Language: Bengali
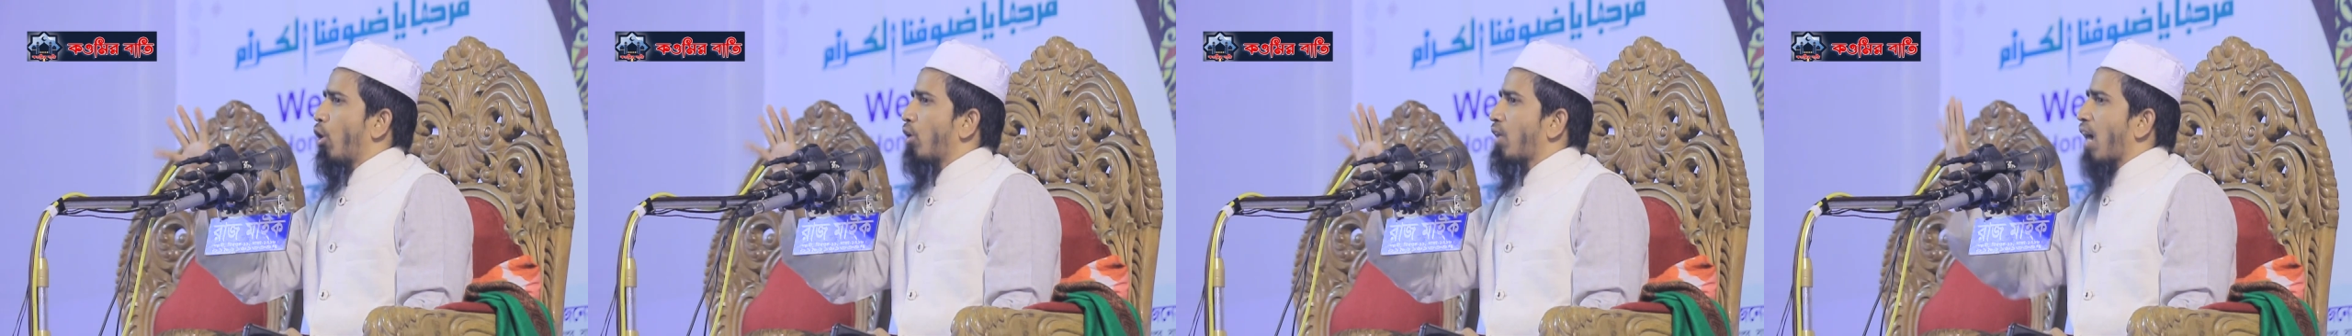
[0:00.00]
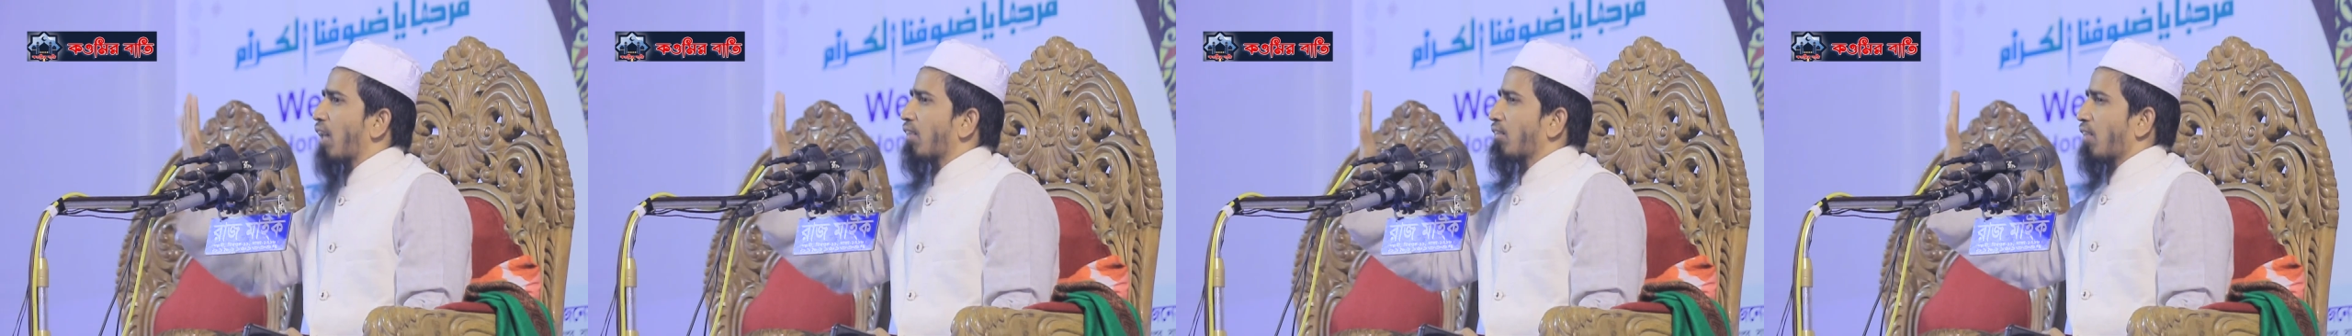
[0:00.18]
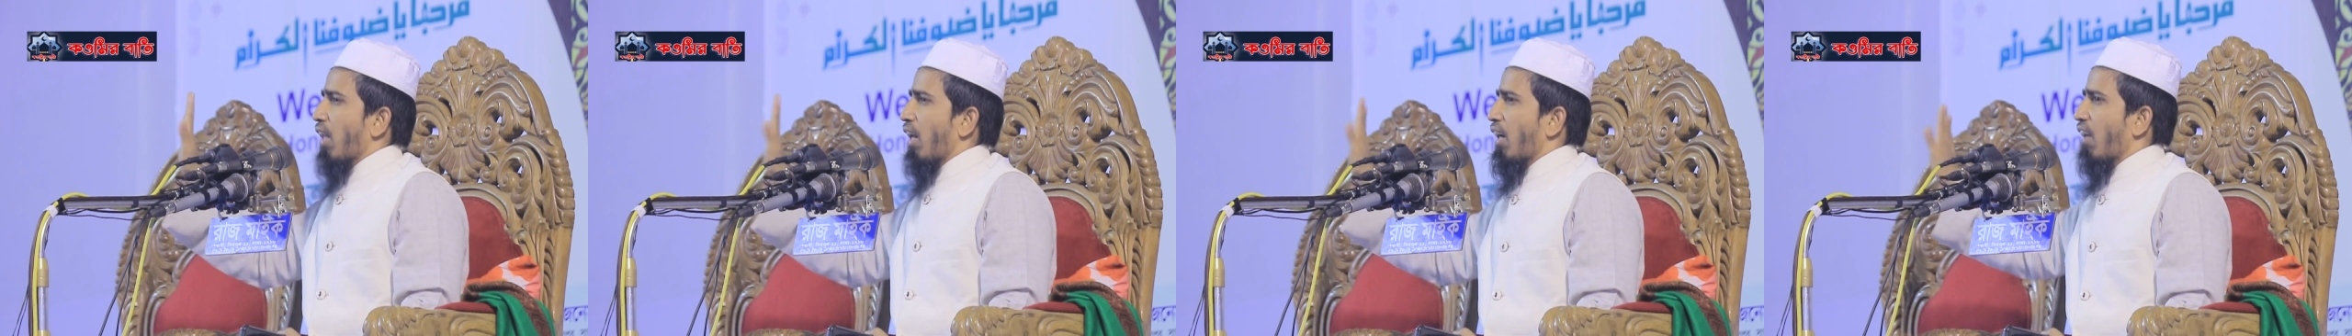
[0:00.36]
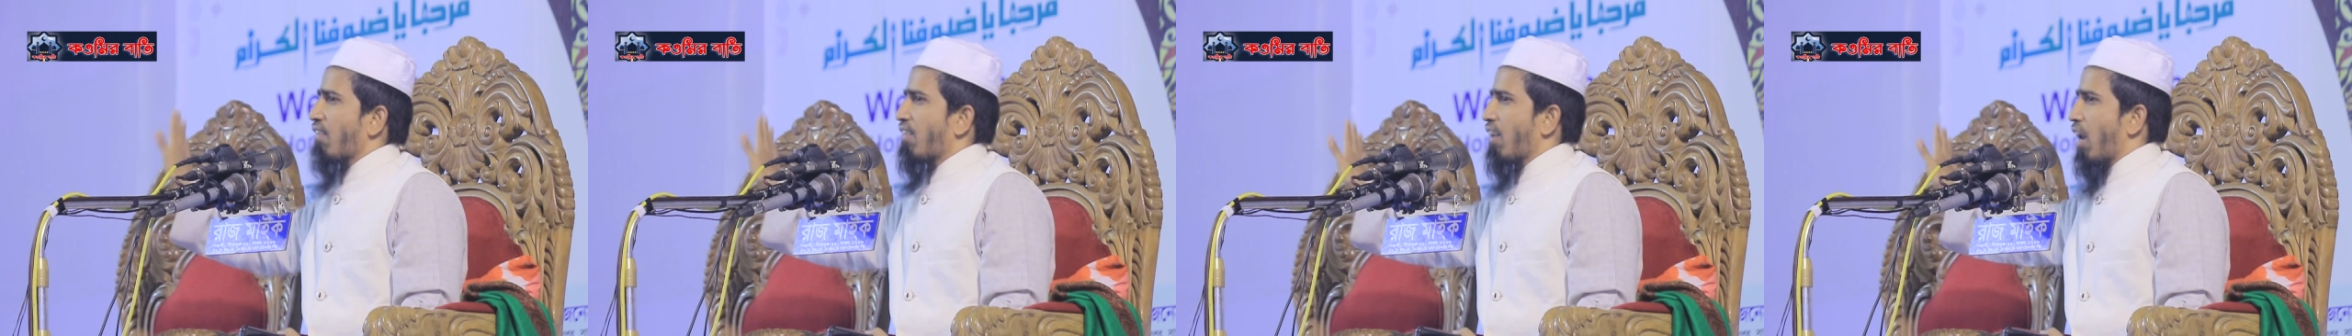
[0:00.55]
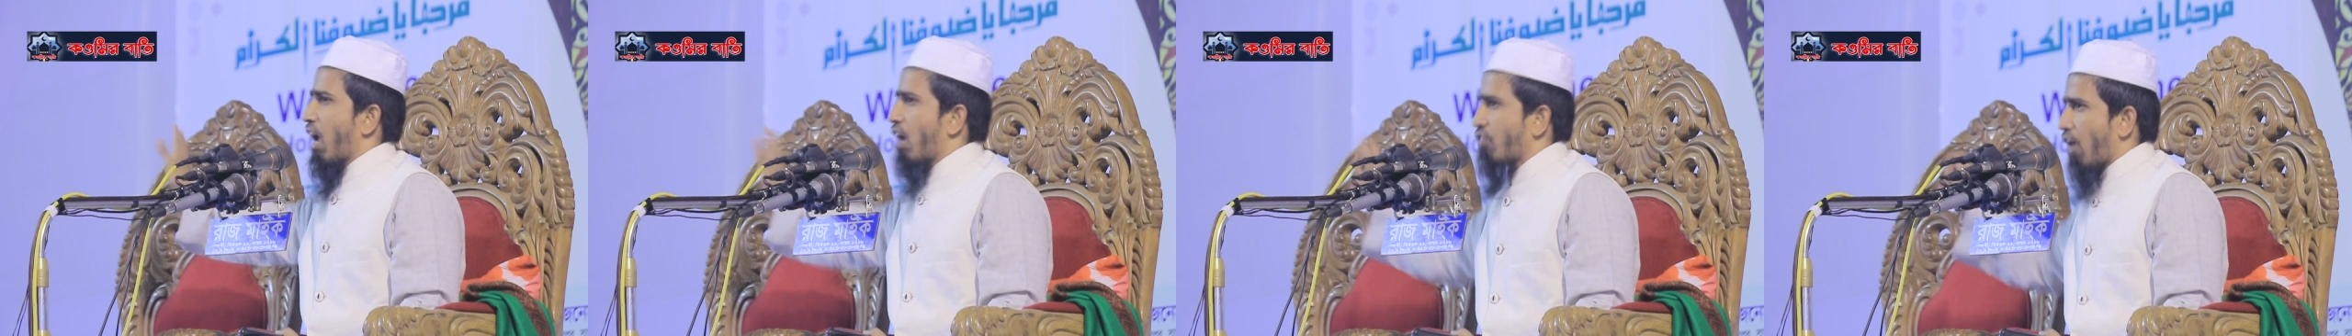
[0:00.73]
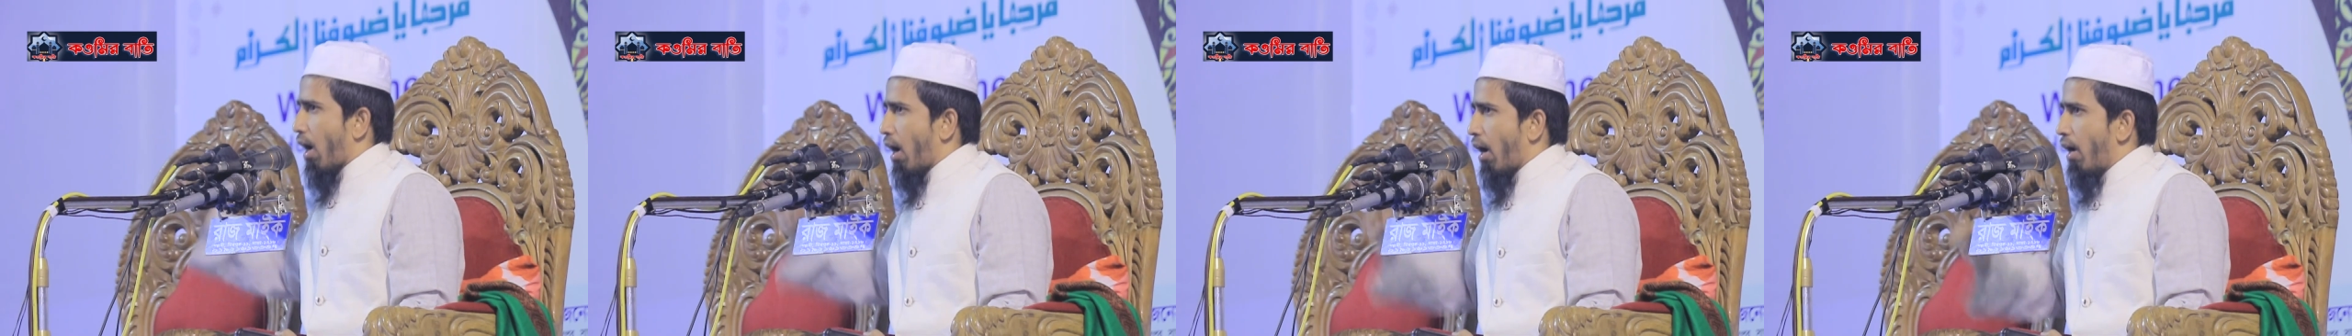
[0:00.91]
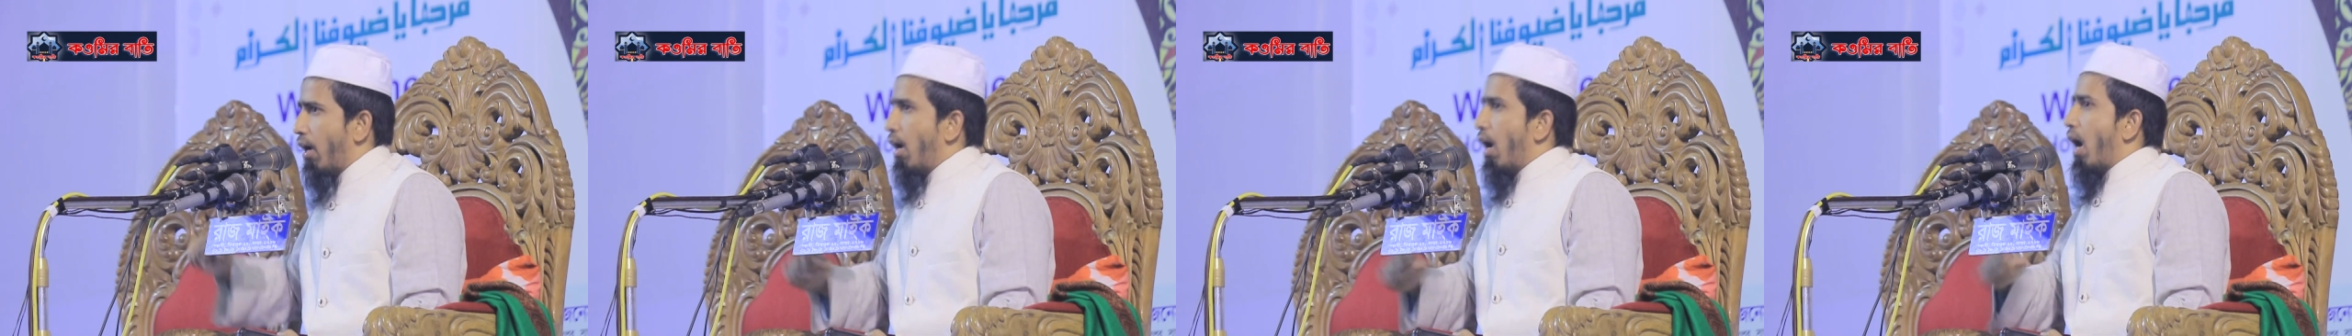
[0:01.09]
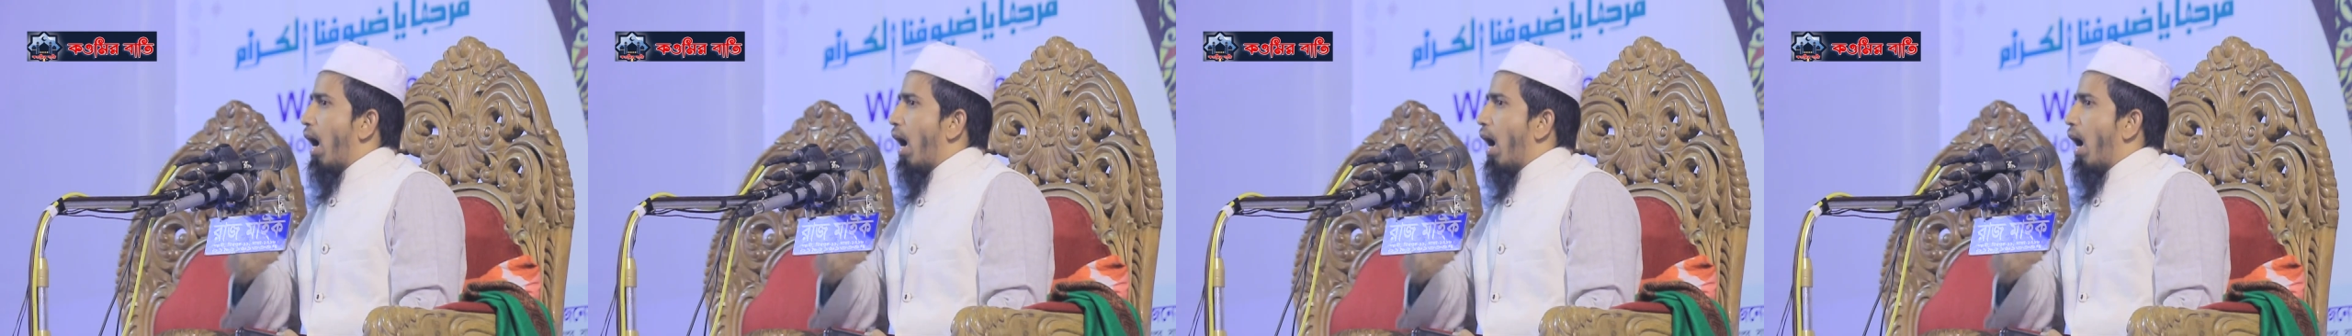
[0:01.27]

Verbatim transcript: ডাক্তার কাছে না যায়